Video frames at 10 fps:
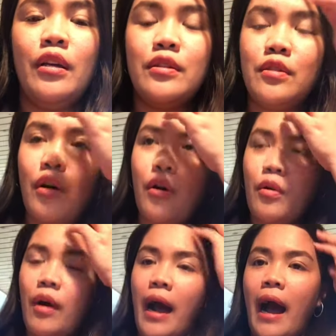
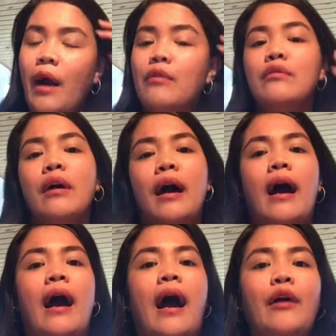So how
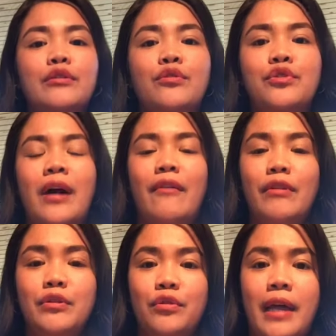how to
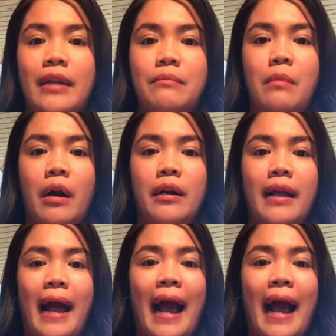travel to Denmark